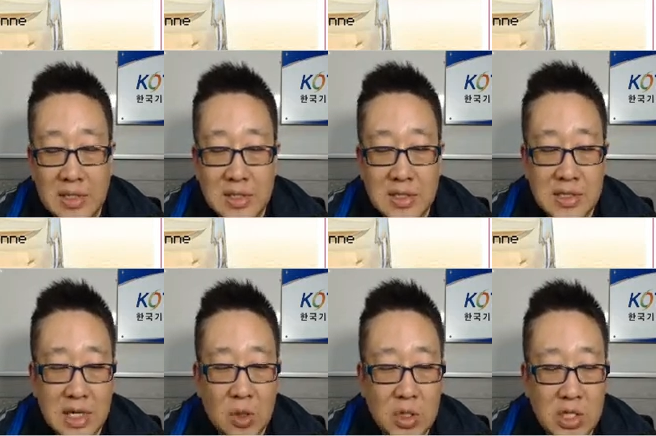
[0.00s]
제가
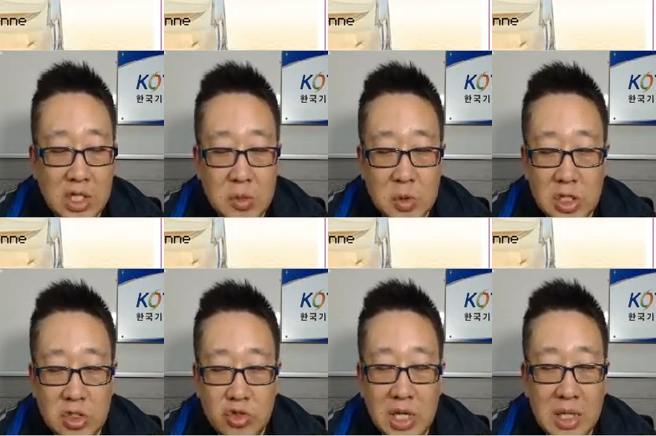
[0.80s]
오늘 기업 소개를 두 개
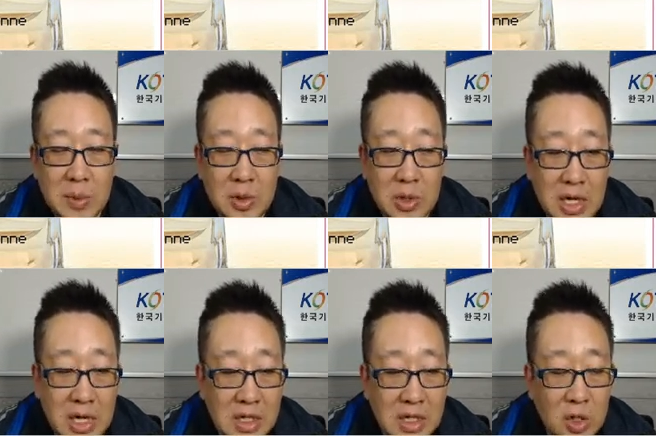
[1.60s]
하다 보니까
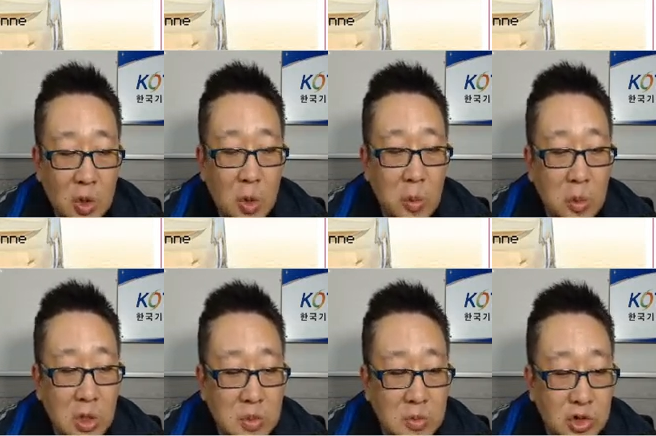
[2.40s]
홍보가
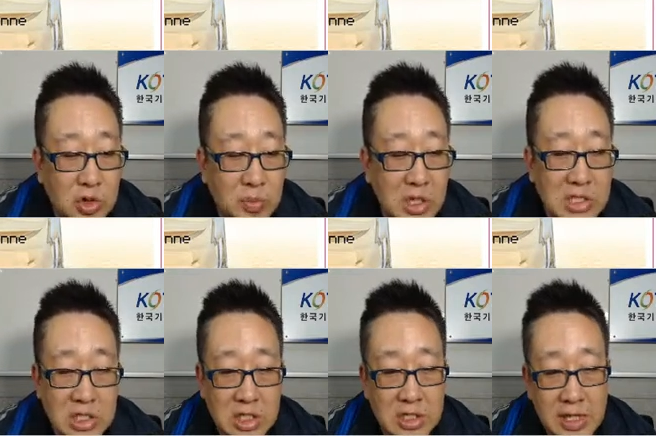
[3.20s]
좀 뒤로 밀렸어요. 네.